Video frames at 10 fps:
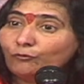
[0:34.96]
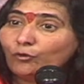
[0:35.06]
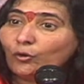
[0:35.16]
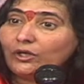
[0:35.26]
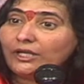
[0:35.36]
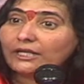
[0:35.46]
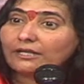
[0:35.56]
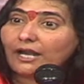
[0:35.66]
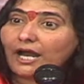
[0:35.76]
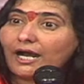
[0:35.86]
वो
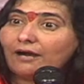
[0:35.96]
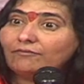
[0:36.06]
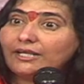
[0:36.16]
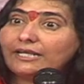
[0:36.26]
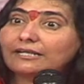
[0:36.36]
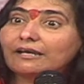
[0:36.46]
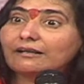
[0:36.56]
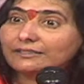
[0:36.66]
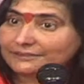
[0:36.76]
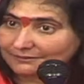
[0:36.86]
लेकर आमले का
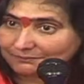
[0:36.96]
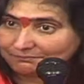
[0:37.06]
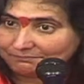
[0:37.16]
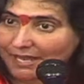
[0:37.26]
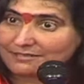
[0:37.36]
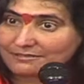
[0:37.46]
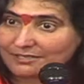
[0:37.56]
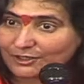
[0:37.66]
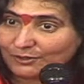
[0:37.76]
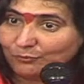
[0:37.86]
रस पांच
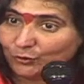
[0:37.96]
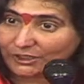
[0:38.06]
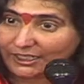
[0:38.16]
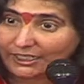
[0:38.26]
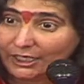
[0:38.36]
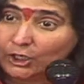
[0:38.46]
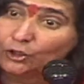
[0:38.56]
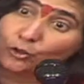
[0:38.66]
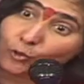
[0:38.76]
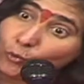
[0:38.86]
सात बोतलें
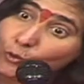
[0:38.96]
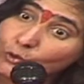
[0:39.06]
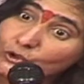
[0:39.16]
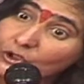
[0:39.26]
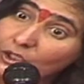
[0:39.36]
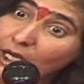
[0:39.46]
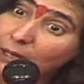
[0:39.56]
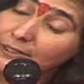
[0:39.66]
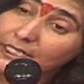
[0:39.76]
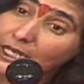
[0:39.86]
रोज
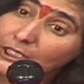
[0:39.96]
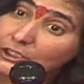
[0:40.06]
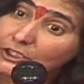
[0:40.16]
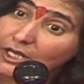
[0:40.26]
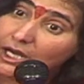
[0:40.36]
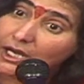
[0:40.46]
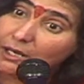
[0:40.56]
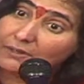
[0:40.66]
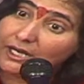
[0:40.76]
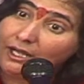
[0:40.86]
हमने कहा इतना
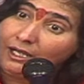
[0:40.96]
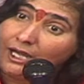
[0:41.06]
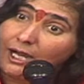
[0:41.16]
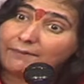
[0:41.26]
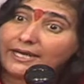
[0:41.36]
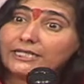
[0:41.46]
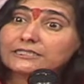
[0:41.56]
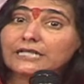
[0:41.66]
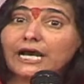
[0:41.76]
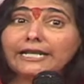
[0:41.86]
आमला हमारे
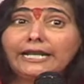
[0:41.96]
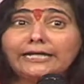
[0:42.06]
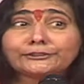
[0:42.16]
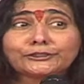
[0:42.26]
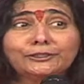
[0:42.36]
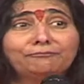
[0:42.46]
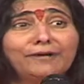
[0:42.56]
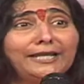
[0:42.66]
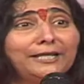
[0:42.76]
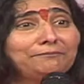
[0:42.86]
सारे आश्रम
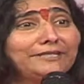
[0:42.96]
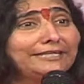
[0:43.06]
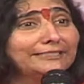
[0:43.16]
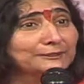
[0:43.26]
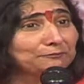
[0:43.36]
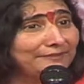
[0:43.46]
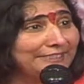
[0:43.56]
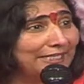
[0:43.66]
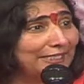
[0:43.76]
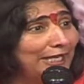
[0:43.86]
वाले भी रस
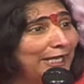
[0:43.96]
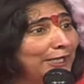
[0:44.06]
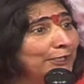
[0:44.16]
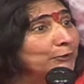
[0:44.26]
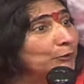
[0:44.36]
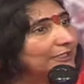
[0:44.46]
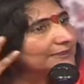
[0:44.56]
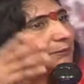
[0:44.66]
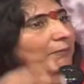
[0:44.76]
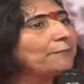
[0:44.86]
पिएंगे तो ये
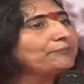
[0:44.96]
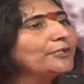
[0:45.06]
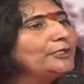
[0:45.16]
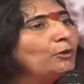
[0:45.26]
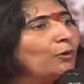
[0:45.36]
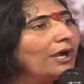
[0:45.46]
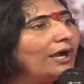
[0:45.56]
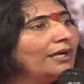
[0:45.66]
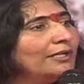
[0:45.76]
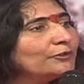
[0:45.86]
समाप्त नहीं
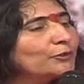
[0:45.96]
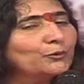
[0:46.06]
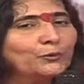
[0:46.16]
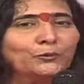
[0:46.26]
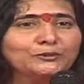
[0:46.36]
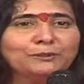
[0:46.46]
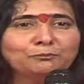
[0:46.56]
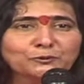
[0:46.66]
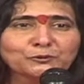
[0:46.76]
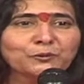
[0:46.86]
होगा तो गुरु जी
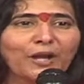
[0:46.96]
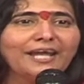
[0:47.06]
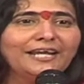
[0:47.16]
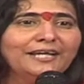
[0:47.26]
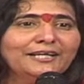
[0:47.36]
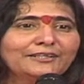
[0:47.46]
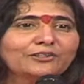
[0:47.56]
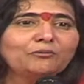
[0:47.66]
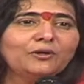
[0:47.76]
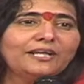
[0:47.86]
मुस्कुराए
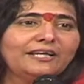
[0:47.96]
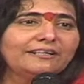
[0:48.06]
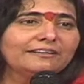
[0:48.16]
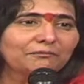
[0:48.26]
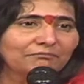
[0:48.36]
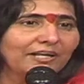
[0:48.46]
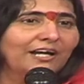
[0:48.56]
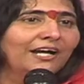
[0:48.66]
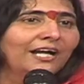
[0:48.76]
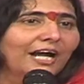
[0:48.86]
तो बोले
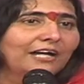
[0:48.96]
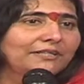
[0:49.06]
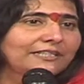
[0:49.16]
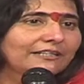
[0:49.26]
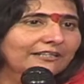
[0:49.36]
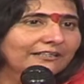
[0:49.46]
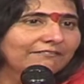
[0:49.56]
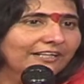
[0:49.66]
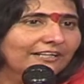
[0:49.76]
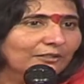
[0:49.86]
रितम्बरा अभी टिकट
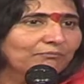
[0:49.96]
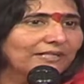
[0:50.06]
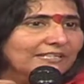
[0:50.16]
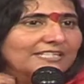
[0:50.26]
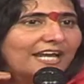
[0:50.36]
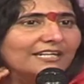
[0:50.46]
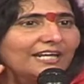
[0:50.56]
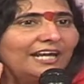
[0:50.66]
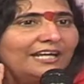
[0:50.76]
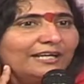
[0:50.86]
विकट बट
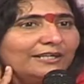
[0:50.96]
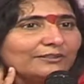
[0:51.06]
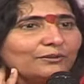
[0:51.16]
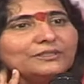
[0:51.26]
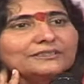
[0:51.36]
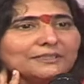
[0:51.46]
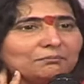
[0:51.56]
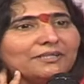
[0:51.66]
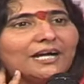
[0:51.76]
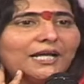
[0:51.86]
जाएंगे तो ये
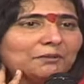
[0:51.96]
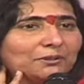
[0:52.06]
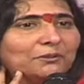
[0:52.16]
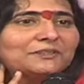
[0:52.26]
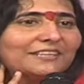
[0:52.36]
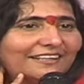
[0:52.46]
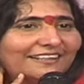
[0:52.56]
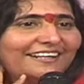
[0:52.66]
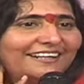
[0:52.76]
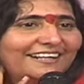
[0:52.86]
सब गायब हो
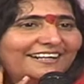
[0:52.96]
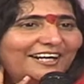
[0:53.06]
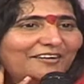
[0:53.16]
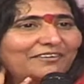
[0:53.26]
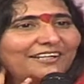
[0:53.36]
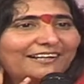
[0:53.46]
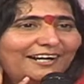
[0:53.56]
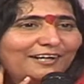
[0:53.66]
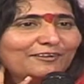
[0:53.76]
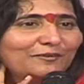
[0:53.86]
जाएंगे हमने
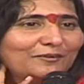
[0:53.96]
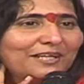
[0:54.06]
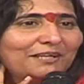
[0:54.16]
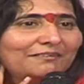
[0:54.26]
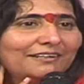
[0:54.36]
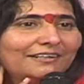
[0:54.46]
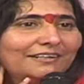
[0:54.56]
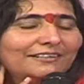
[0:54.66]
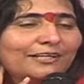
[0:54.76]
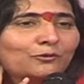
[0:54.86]
कहा हाँ, गुरुदेव
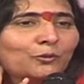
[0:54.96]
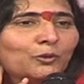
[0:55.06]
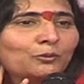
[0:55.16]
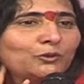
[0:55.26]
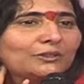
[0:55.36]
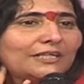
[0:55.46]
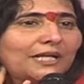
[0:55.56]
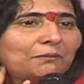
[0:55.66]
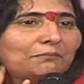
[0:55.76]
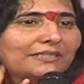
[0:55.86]
ये कुकुरमुत्ते
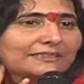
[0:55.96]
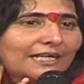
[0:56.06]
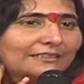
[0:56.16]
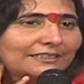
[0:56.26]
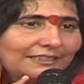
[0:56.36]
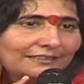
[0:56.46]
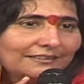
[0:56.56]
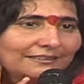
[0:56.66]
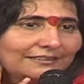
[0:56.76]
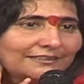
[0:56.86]
हैं बरसाती
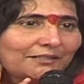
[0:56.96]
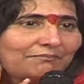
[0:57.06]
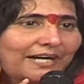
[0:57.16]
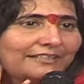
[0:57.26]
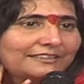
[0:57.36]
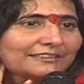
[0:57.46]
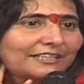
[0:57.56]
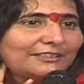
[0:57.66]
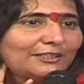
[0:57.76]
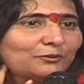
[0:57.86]
जब बारिश
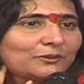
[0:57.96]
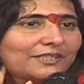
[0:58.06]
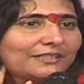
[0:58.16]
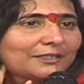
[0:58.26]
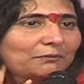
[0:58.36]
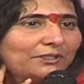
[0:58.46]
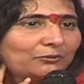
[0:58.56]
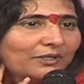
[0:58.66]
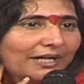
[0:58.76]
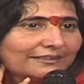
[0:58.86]
के दिन होते हैं तभी
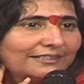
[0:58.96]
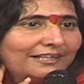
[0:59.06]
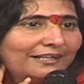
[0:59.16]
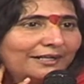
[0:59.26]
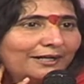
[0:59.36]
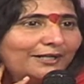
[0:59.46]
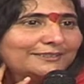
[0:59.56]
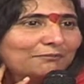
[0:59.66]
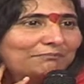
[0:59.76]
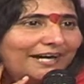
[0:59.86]
उगाते हैं और
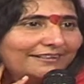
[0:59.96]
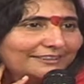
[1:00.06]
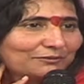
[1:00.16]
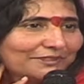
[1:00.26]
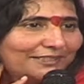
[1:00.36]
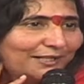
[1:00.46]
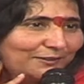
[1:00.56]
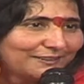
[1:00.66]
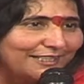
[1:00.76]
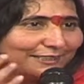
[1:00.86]
जब बारिश विदा
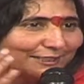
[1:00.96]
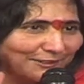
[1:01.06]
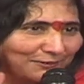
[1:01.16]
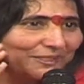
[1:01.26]
हो जाती है तो